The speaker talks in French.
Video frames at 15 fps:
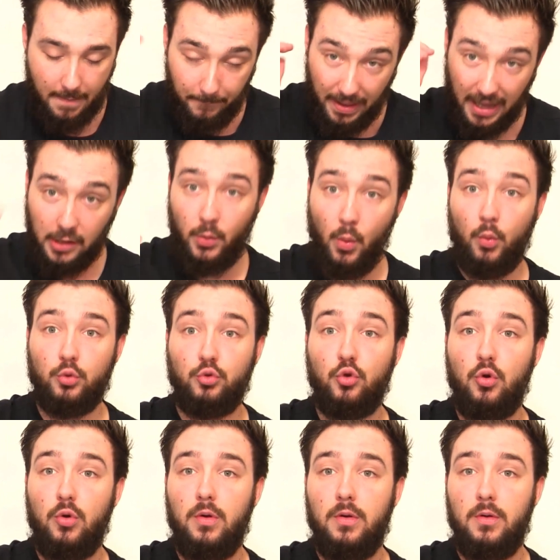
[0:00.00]
Par
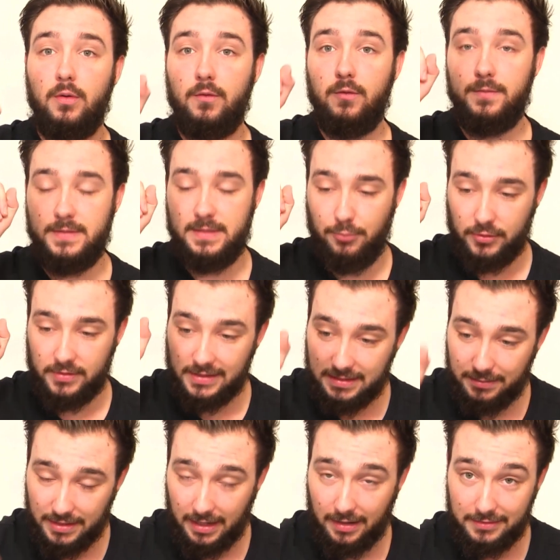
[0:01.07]
contre, c'est pour ça que
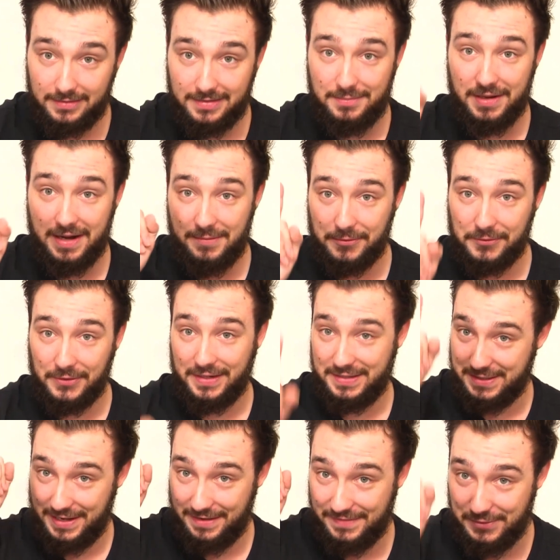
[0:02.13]
c'est bien, bien important de
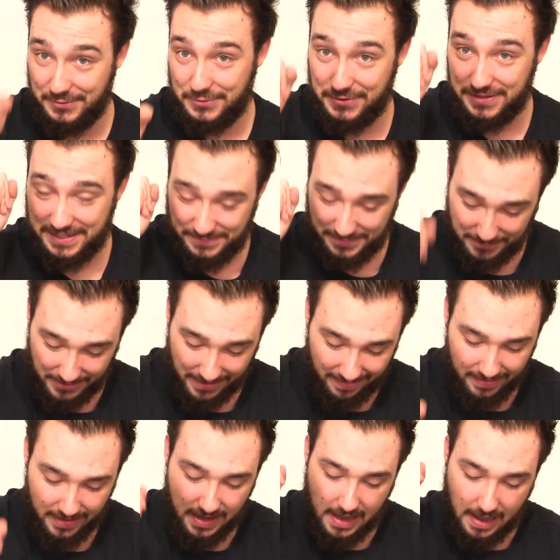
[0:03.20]
rester dans la vidéo jusqu'à ce
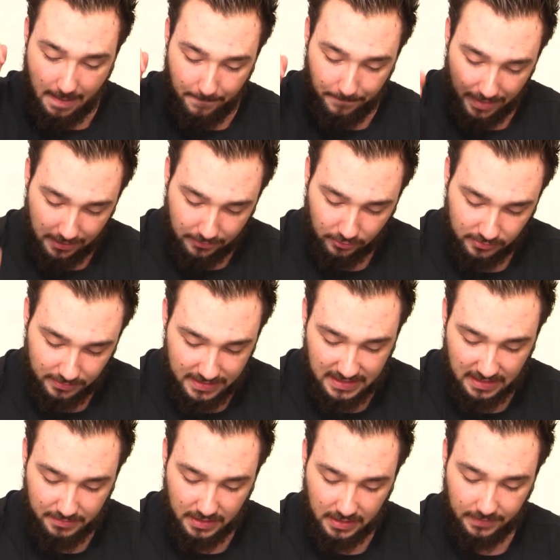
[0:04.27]
moment-là, par contre mes
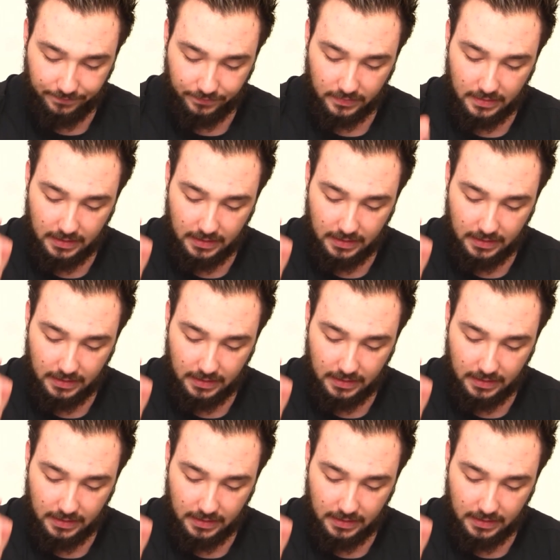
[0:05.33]
amis,